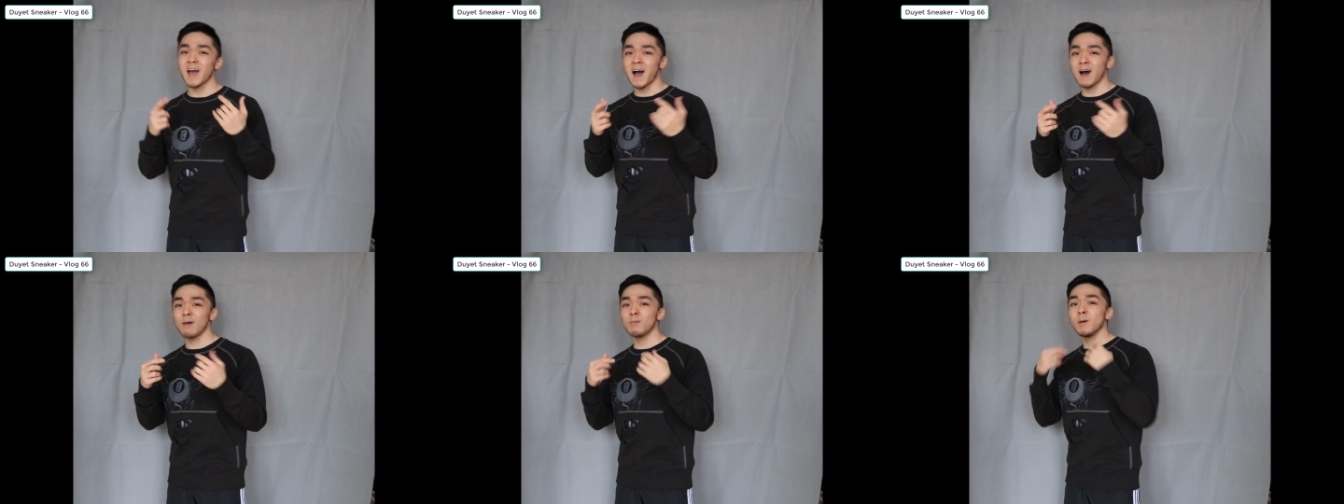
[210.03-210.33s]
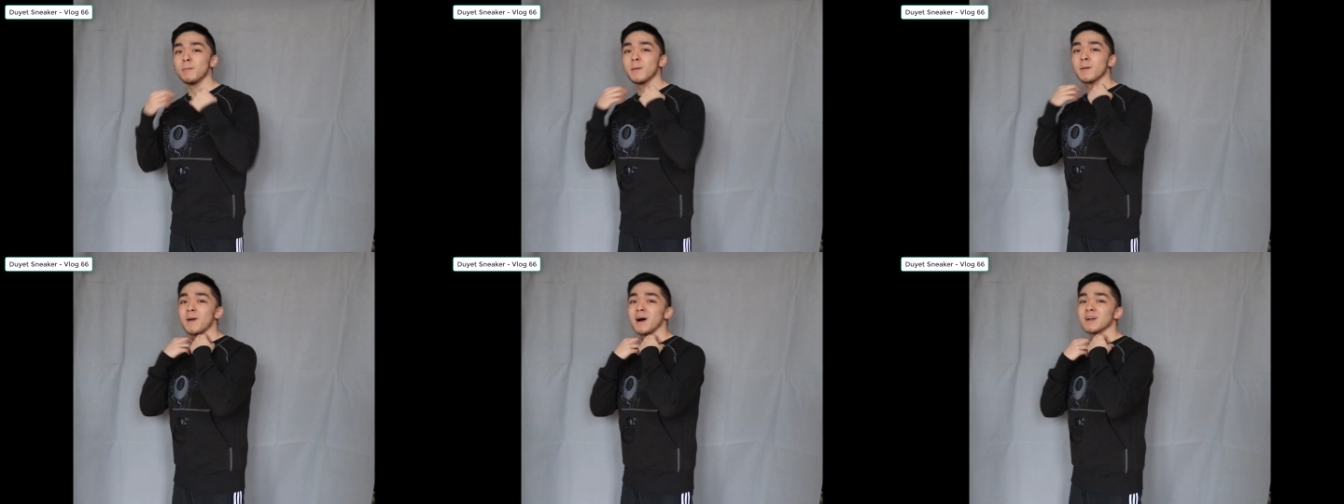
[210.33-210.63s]
áo mà
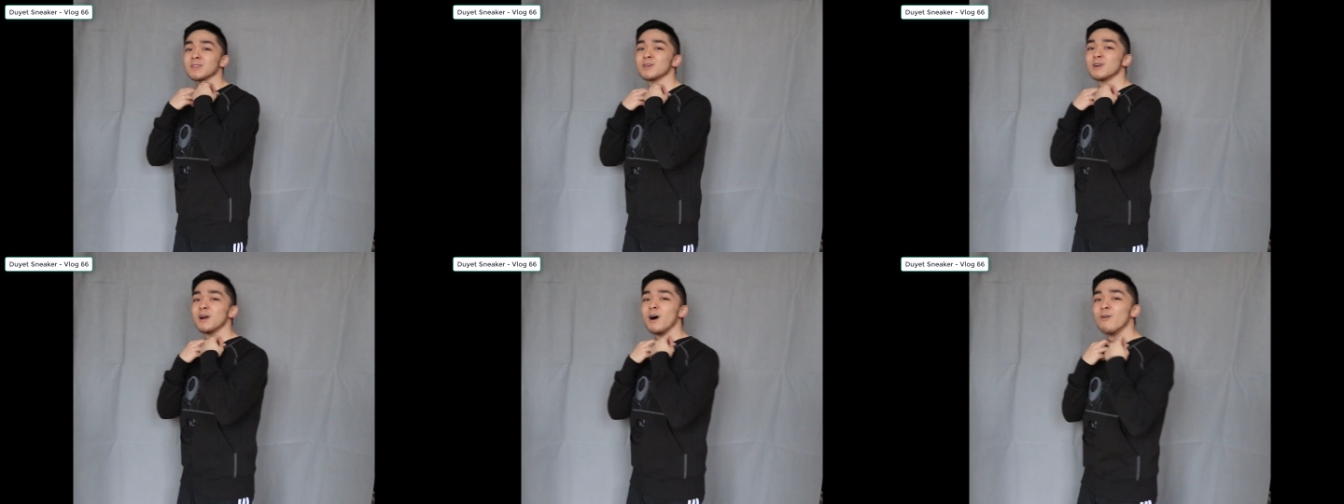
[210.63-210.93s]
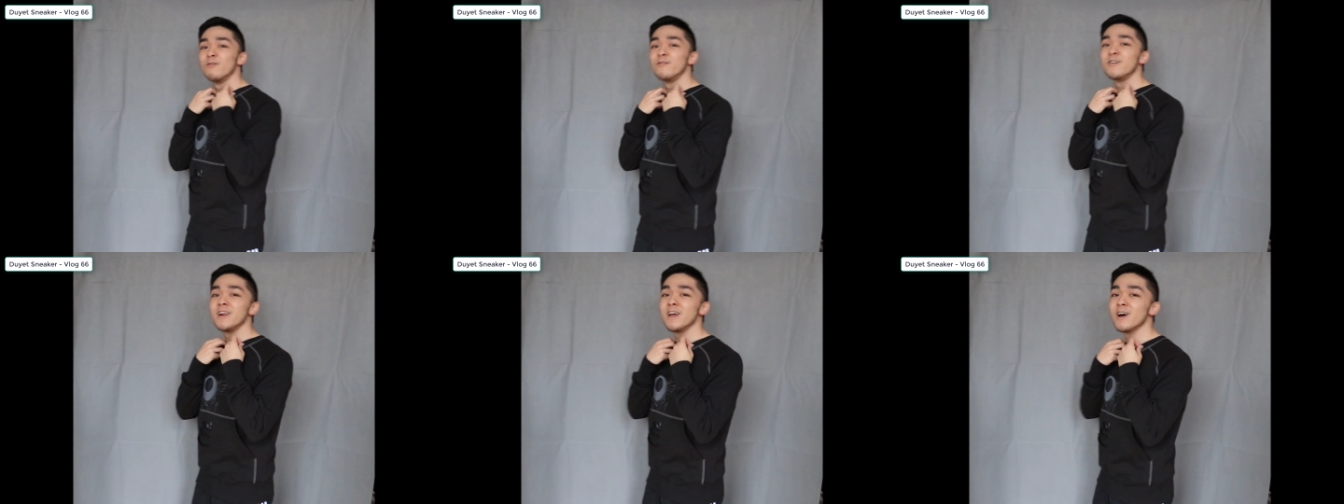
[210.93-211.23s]
mình mặc từ
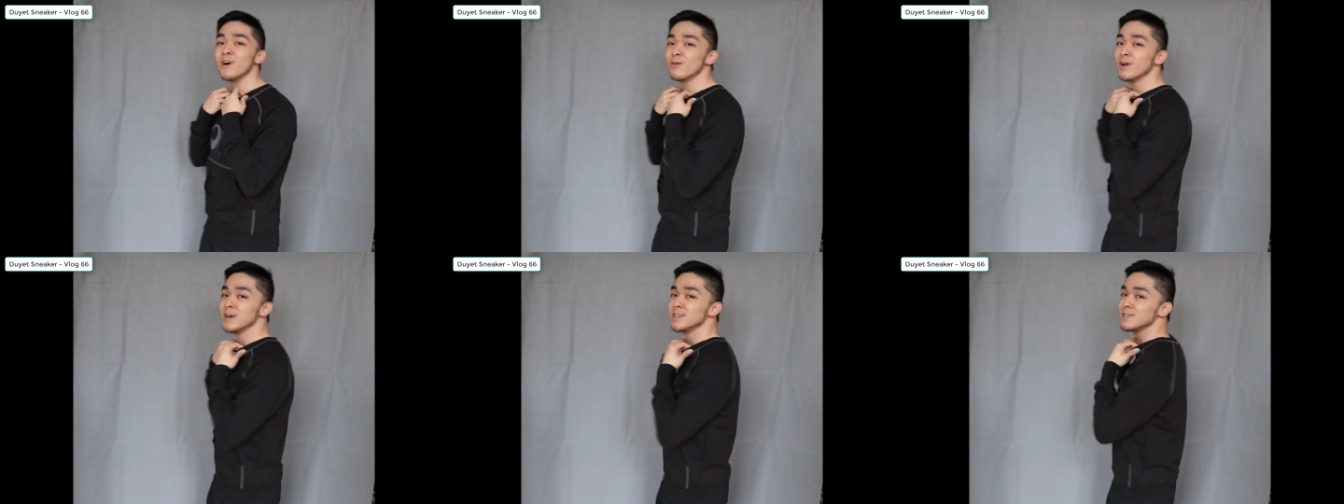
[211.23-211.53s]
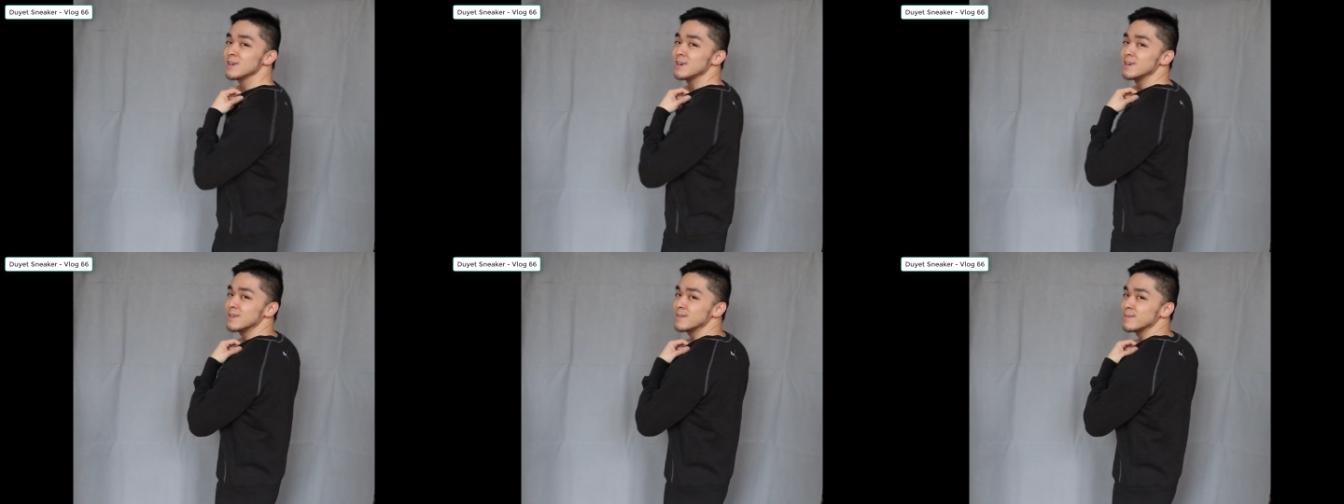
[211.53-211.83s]
đầu video đến
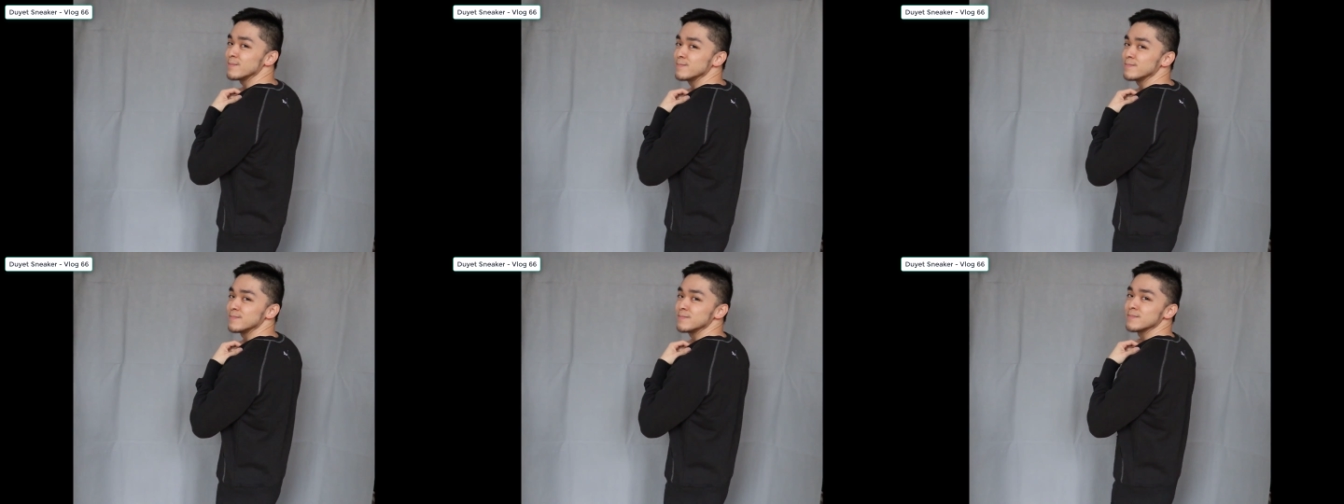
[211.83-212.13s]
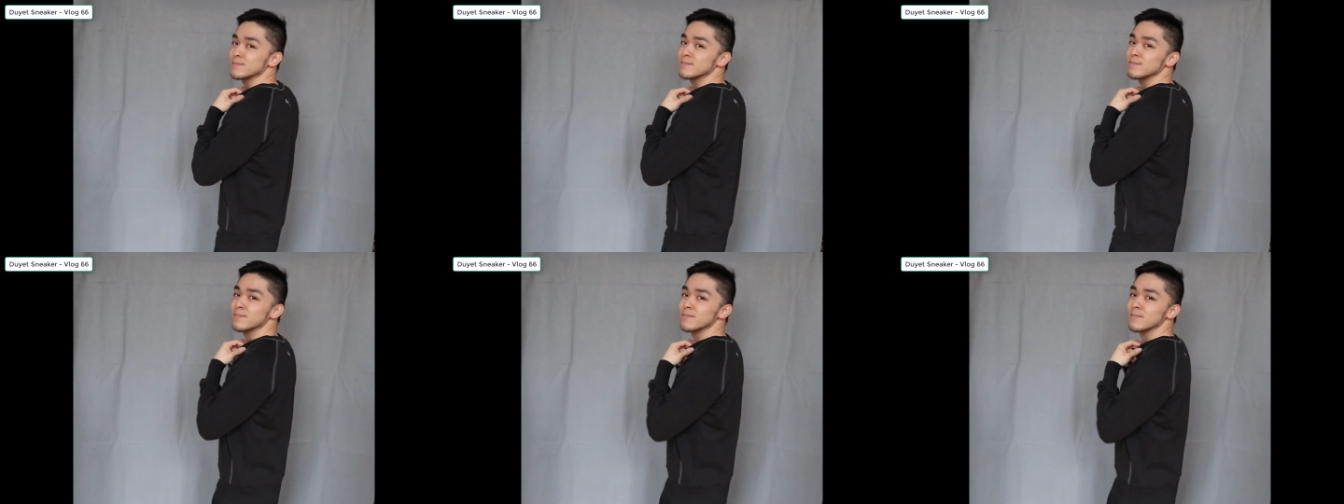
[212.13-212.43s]
giờ
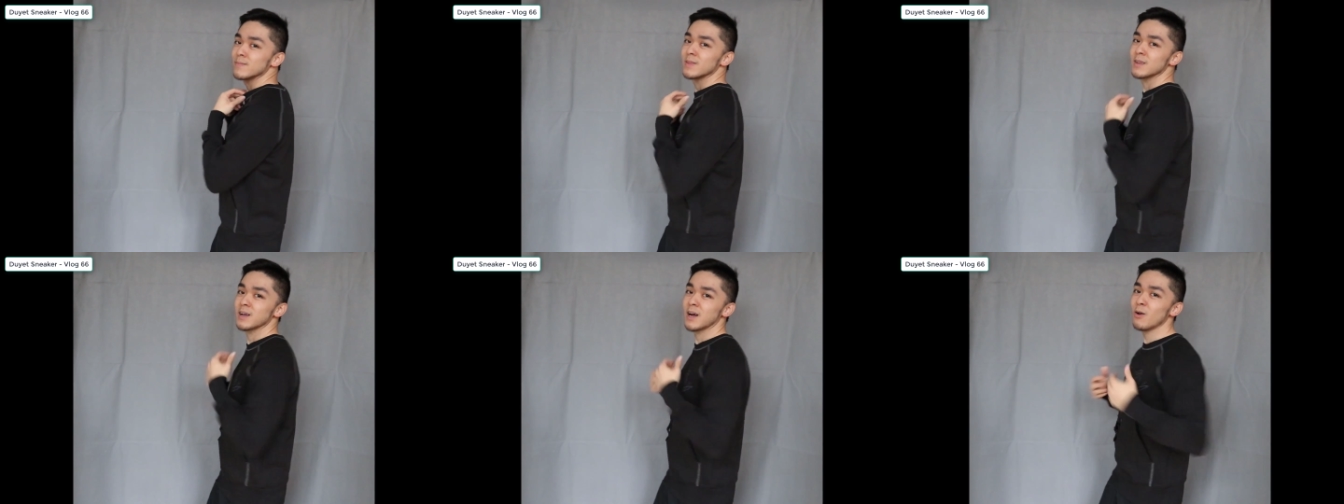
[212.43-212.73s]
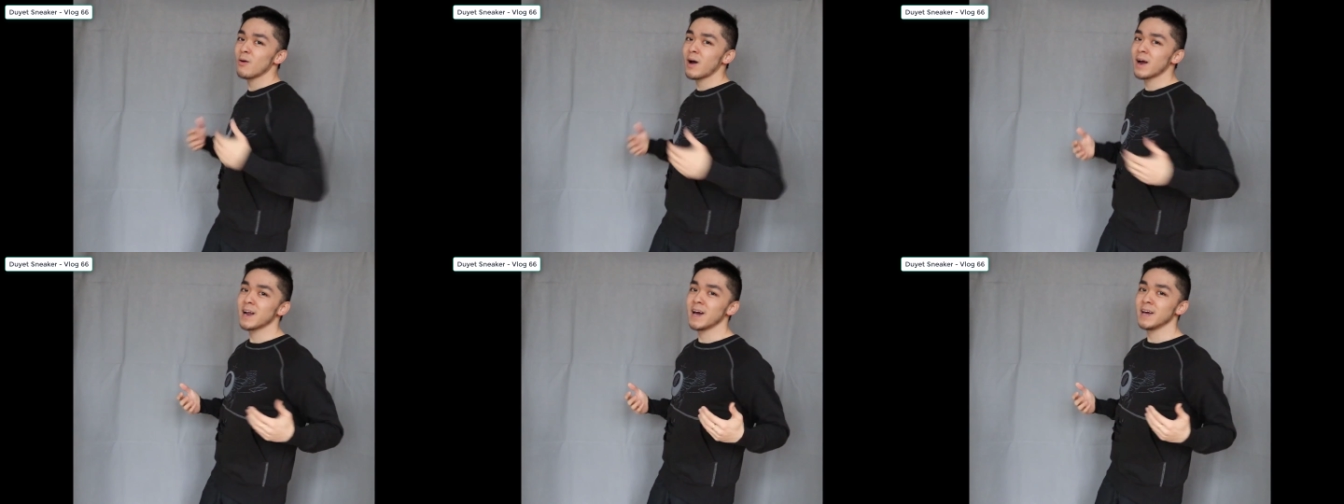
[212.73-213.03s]
cái
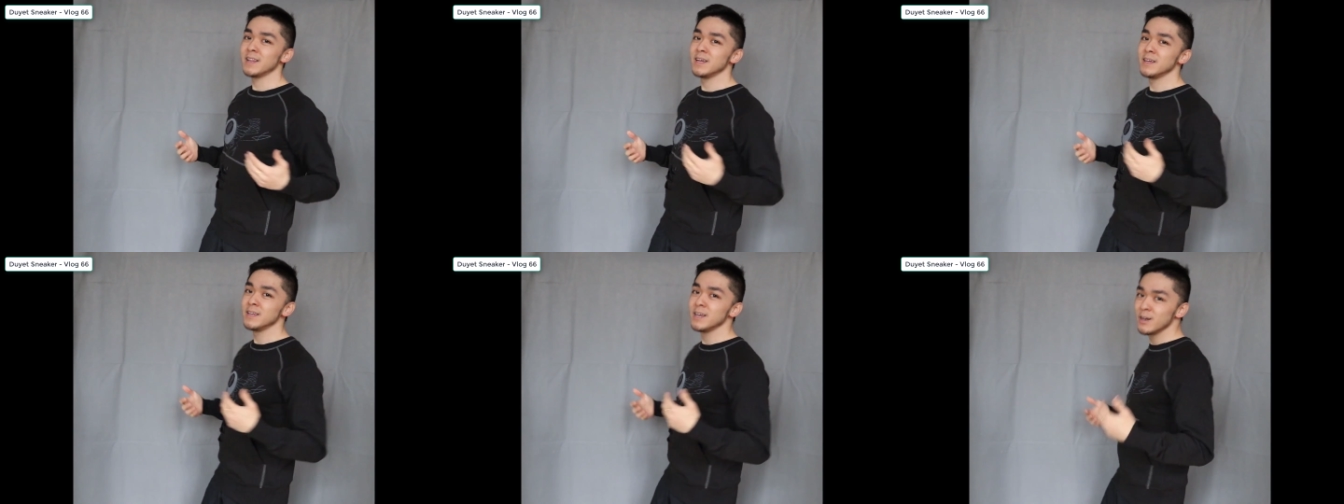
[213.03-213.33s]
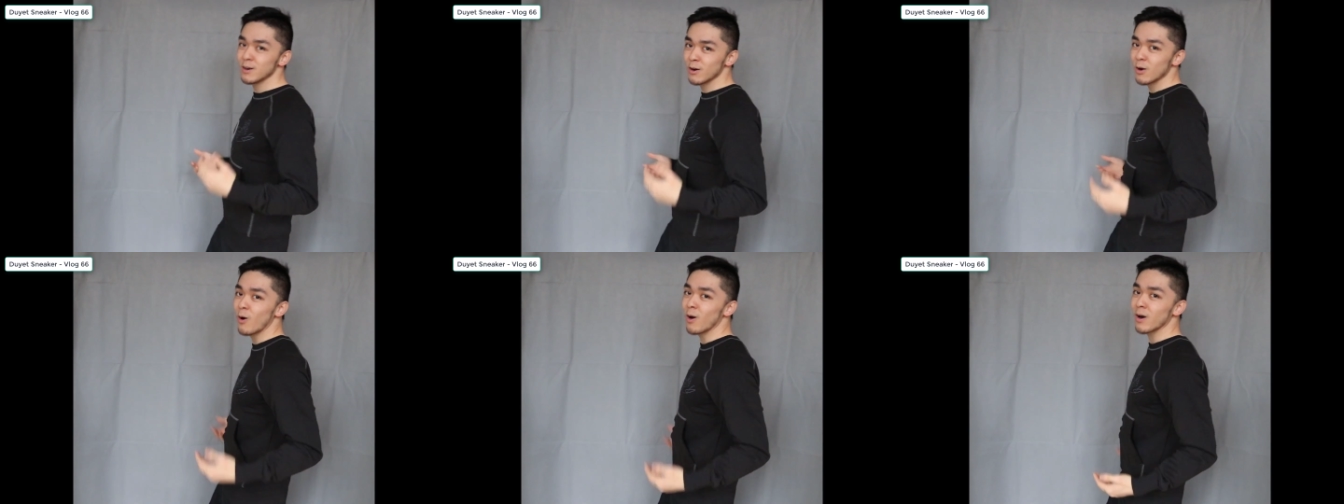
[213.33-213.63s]
loại này thì nhìn
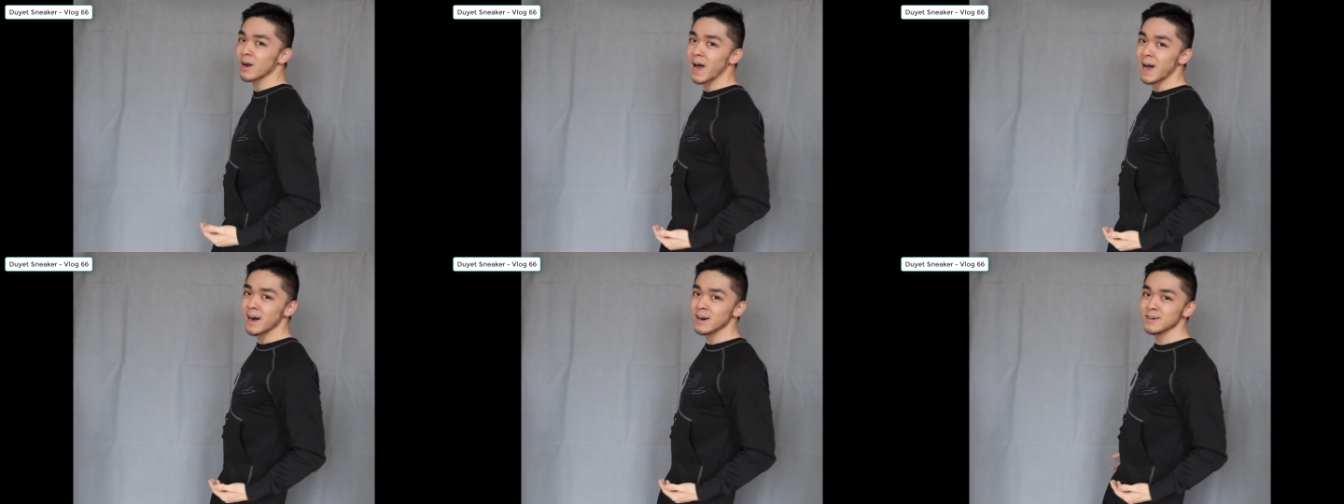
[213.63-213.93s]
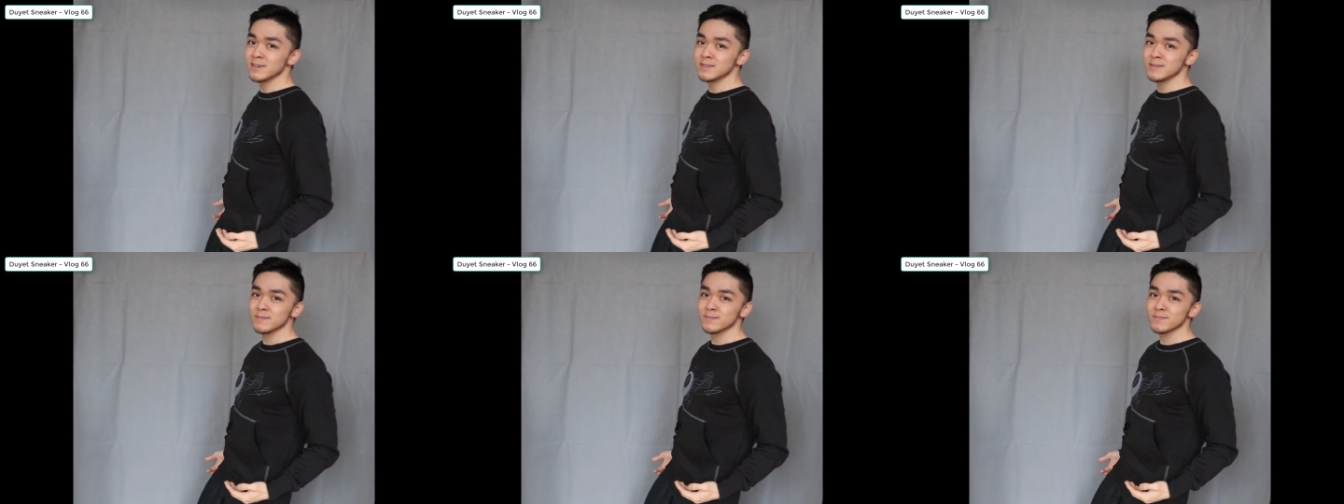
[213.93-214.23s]
nó gọn gàng
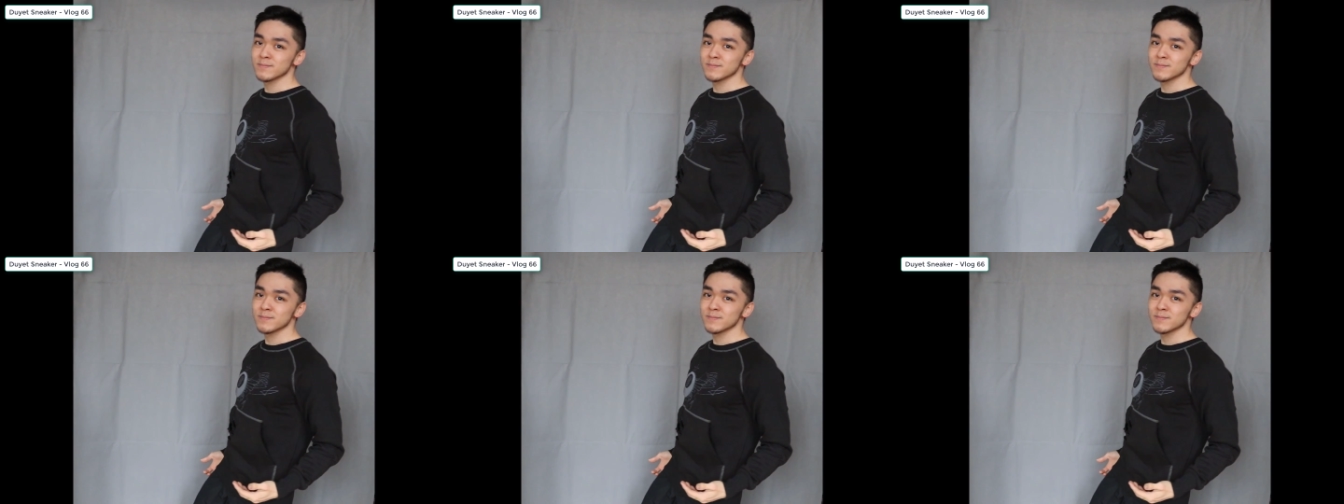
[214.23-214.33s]
hơn